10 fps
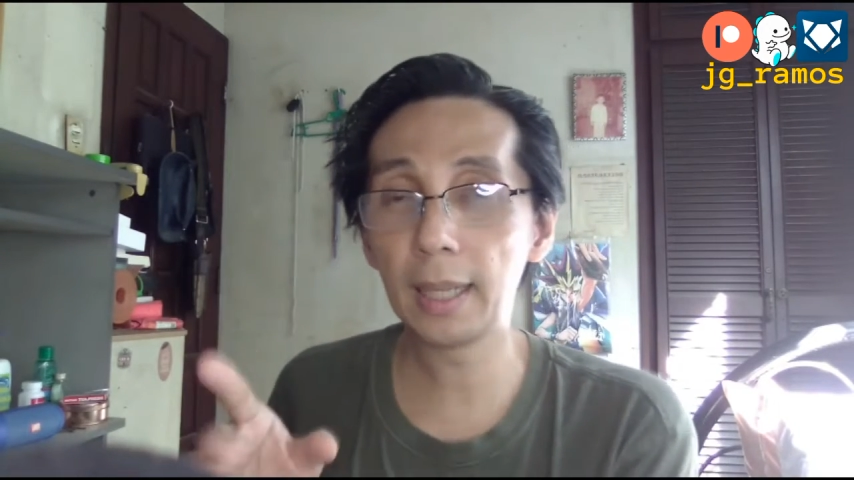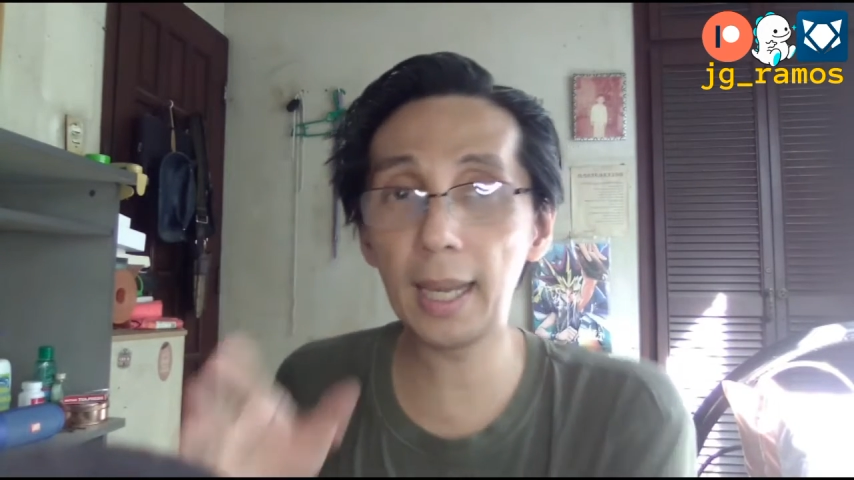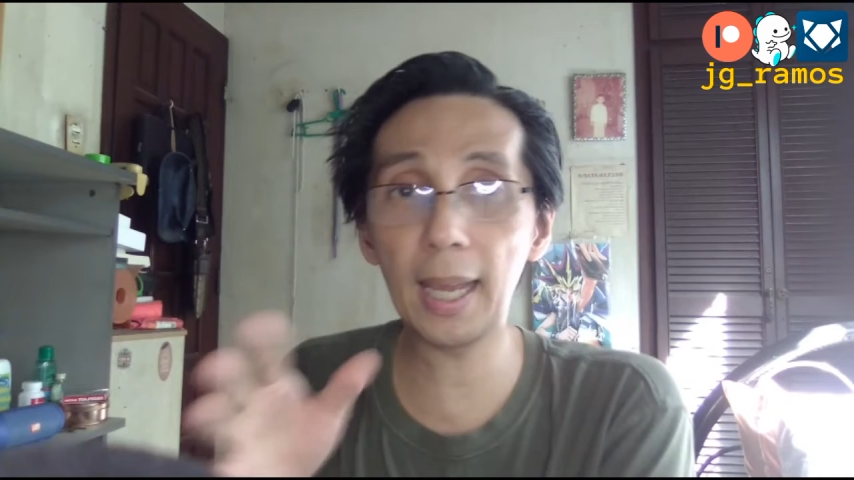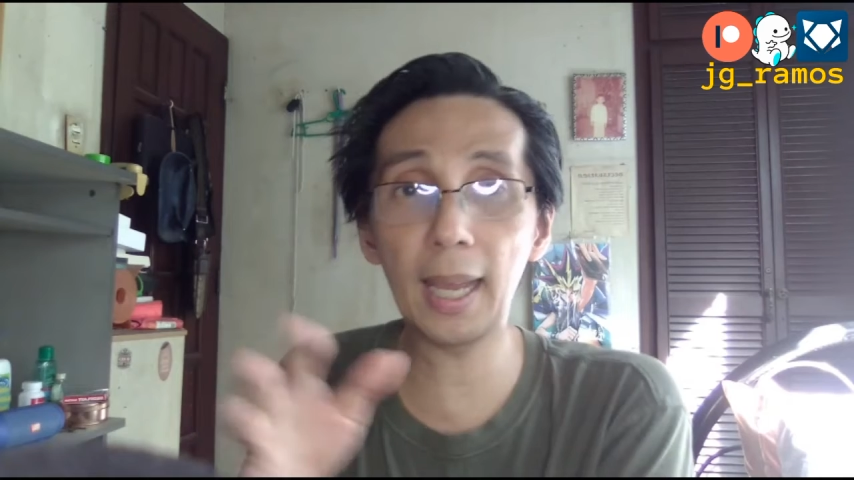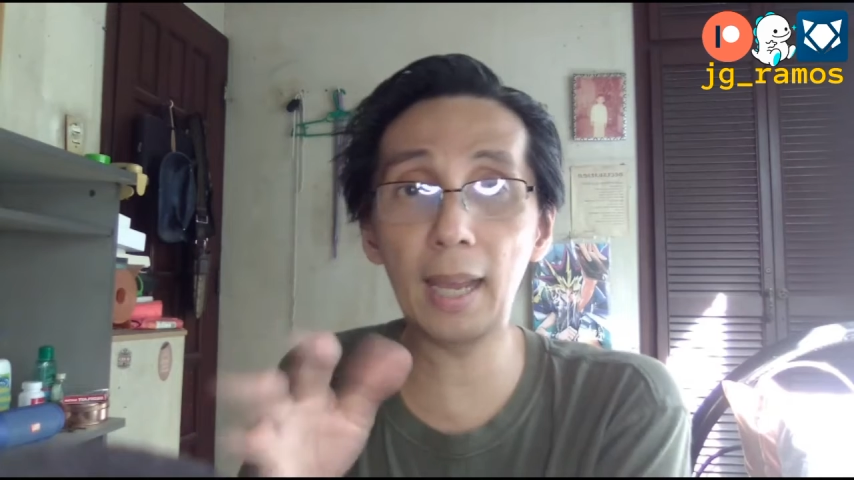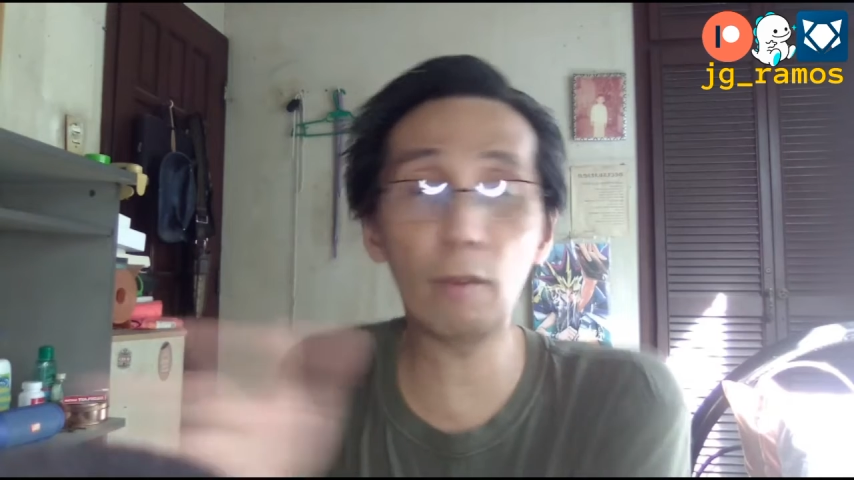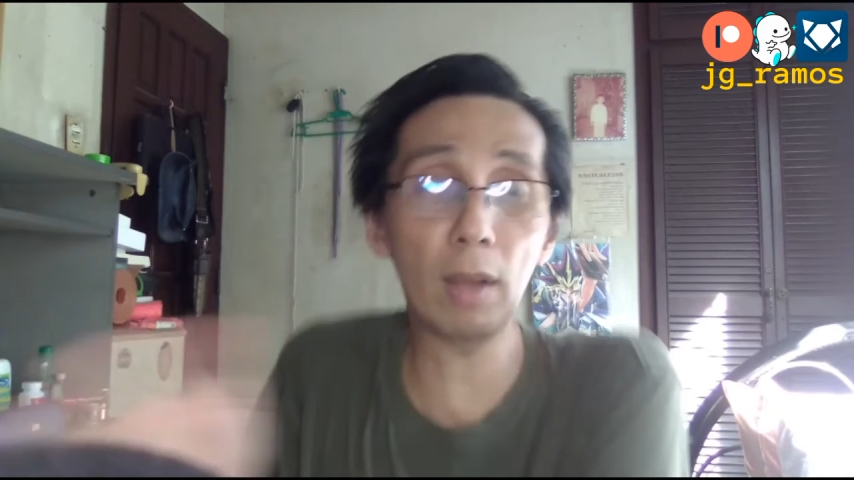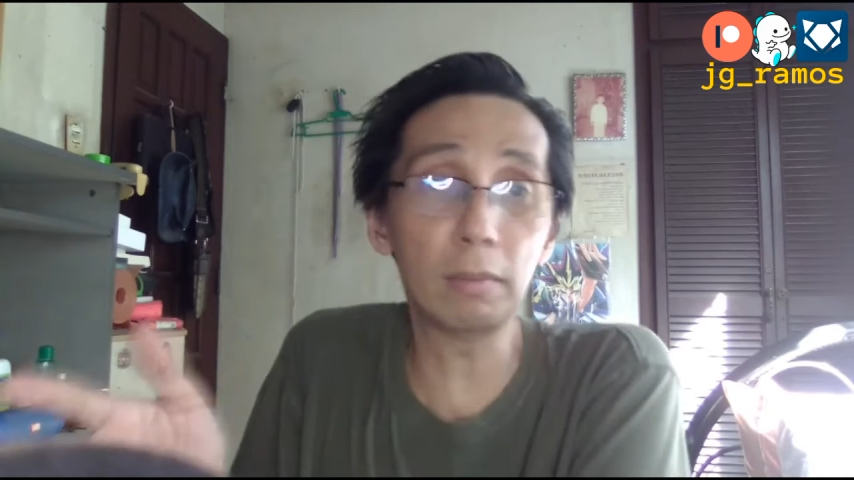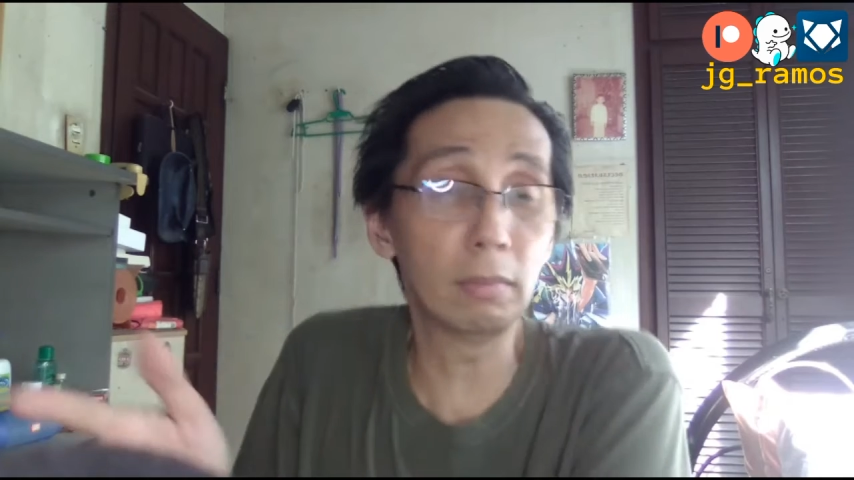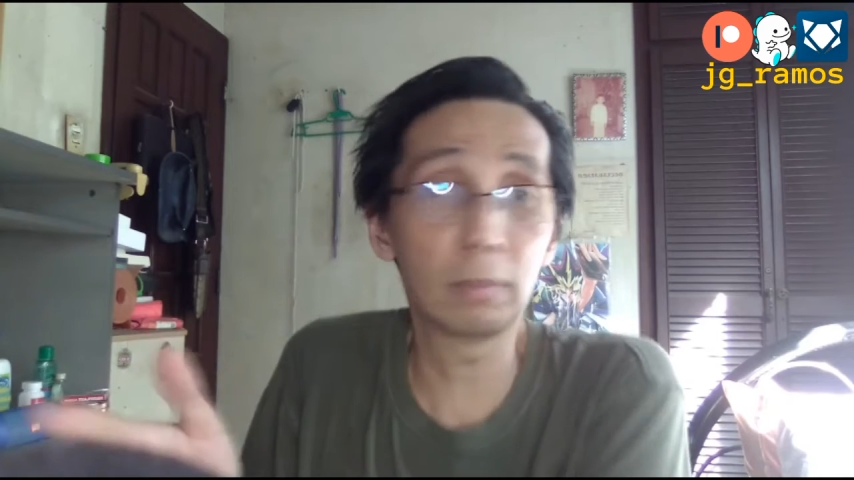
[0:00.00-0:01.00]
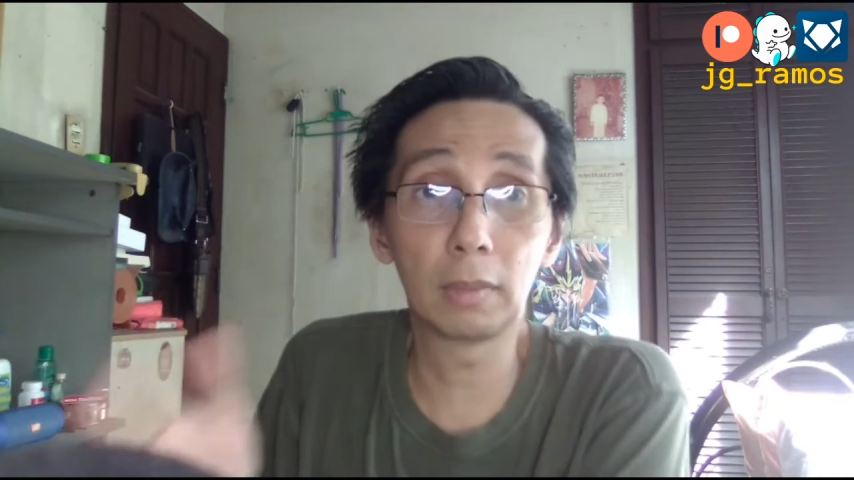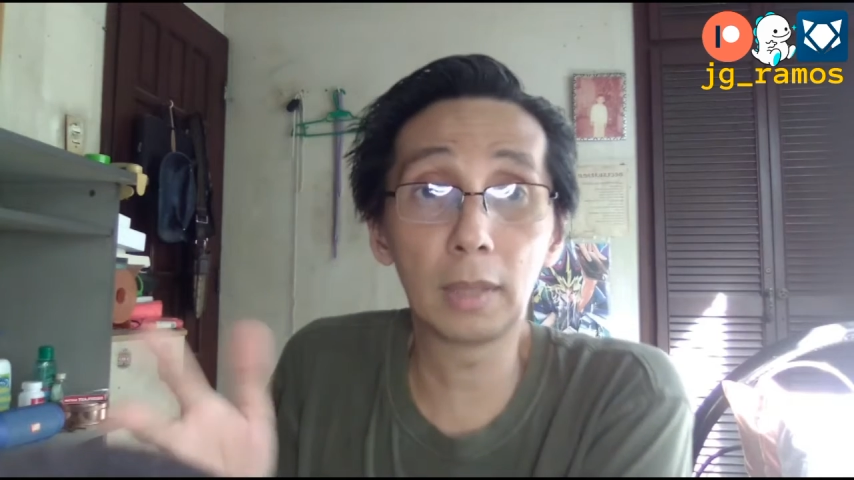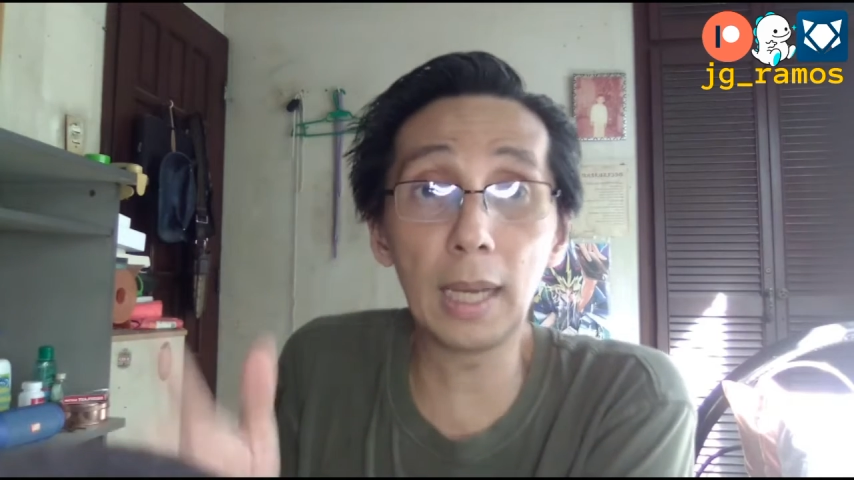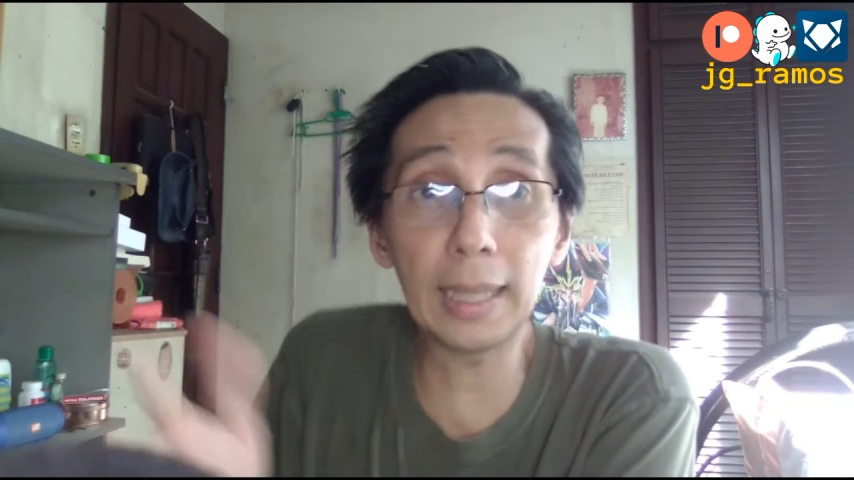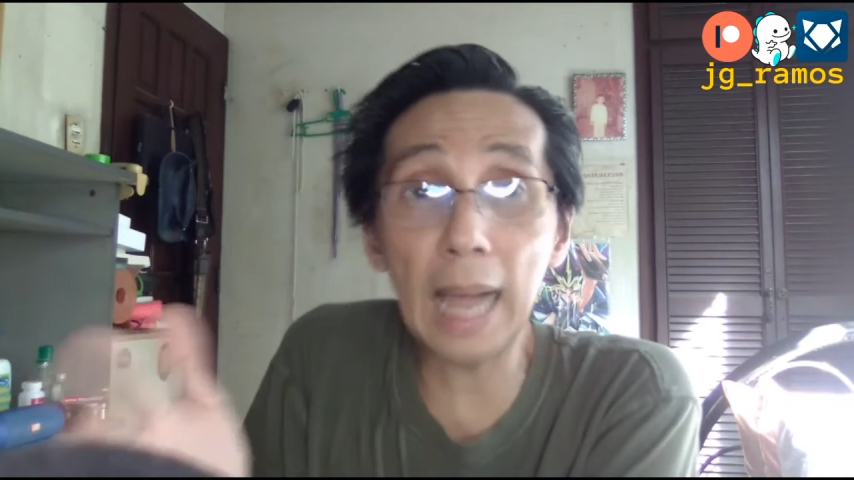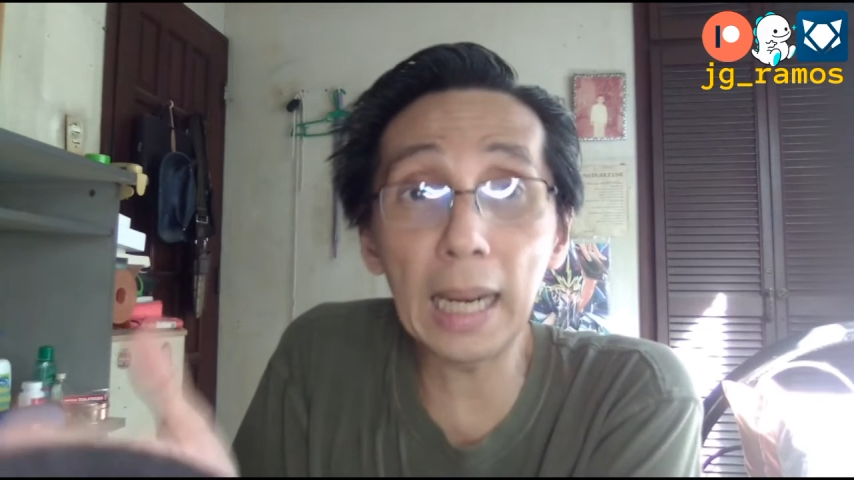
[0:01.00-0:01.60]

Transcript: Eh, well, ay